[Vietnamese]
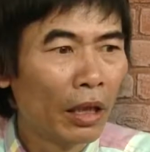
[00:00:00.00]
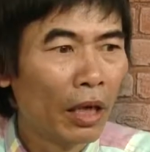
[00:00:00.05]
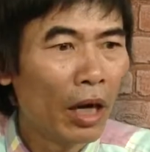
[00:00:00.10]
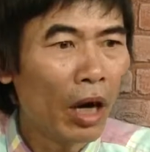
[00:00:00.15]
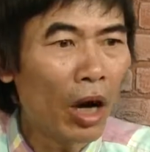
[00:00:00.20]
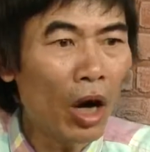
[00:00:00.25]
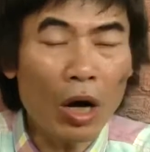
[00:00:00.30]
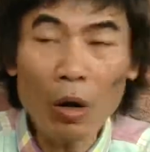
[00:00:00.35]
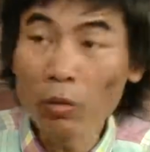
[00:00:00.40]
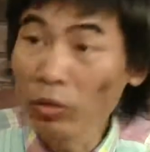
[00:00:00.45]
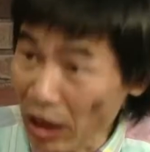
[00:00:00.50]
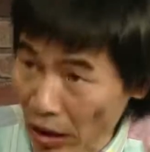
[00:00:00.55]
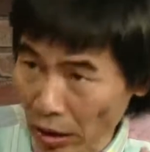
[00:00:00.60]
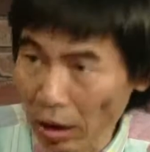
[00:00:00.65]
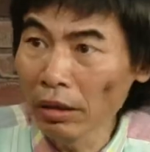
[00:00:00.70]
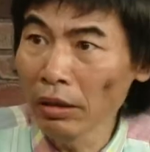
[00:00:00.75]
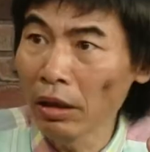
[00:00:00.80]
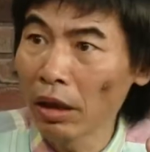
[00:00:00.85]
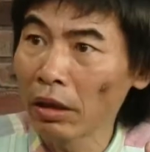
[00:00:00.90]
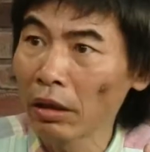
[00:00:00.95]
họ không nhận
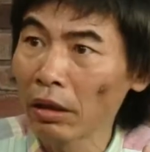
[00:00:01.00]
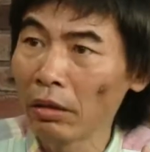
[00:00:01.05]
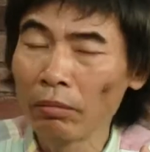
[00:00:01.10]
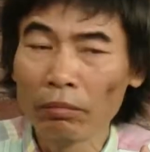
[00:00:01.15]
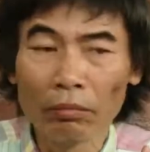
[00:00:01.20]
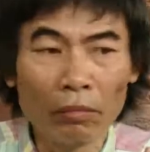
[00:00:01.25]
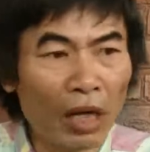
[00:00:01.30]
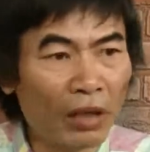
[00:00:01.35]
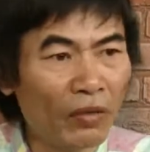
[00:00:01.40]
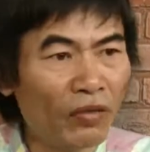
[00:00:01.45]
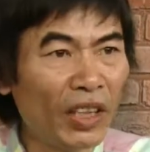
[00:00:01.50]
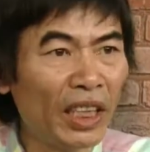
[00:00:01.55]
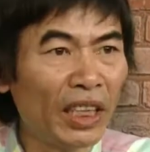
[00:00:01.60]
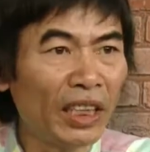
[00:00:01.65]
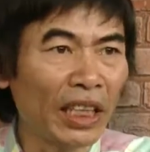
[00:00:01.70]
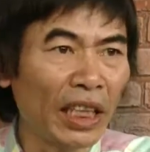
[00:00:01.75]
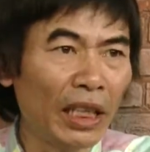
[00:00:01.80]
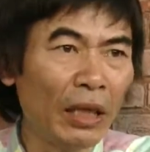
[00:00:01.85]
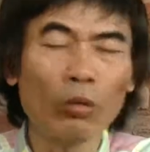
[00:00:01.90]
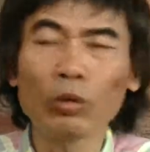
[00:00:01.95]
thức được bởi vì
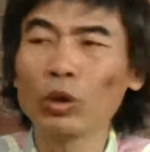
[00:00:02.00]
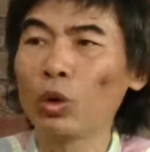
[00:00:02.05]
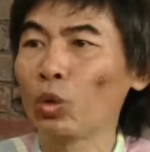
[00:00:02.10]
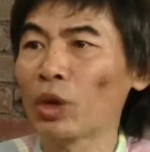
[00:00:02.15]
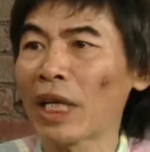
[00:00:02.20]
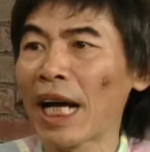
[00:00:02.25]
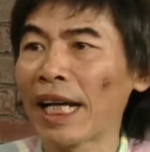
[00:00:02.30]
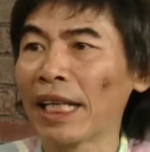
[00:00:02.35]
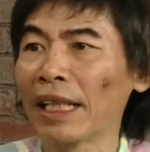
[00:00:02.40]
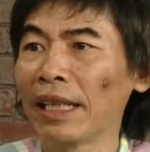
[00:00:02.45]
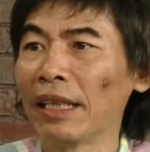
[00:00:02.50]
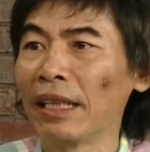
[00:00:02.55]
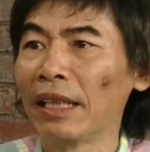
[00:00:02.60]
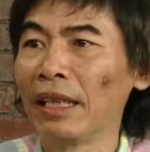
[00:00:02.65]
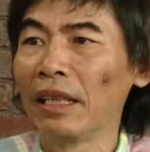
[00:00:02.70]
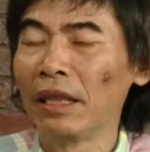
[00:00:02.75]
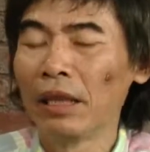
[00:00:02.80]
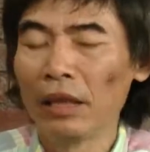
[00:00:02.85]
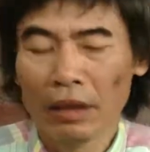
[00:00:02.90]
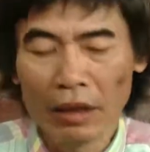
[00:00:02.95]
chính ông chủ sai
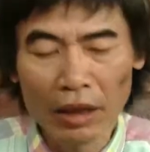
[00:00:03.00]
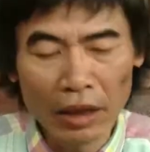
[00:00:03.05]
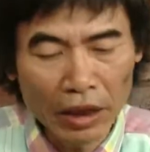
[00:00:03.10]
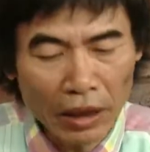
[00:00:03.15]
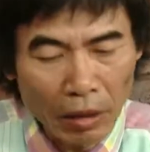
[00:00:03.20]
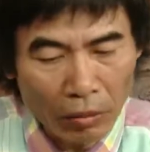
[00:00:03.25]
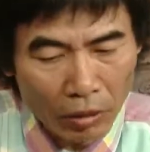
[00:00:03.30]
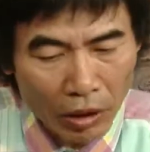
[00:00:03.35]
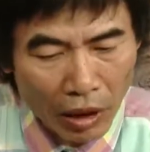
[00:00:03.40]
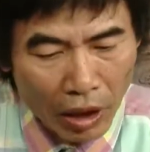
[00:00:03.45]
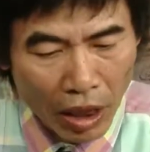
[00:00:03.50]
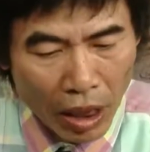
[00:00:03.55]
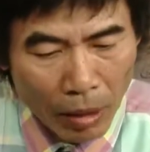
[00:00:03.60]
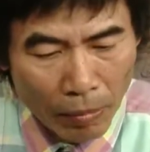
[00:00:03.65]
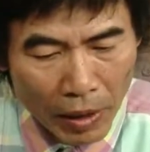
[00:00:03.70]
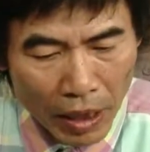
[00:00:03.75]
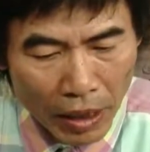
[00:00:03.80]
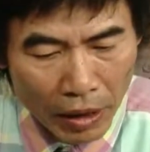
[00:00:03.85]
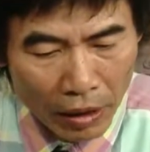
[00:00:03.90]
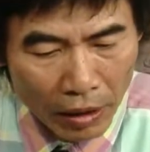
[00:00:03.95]
ừ. thì trong trường
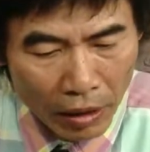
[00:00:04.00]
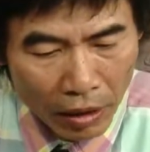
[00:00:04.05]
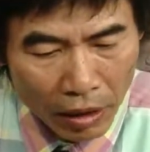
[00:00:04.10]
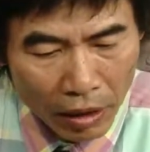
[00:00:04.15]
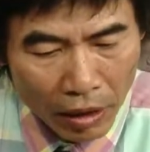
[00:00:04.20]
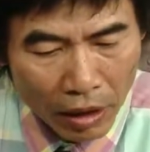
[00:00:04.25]
hợp ấy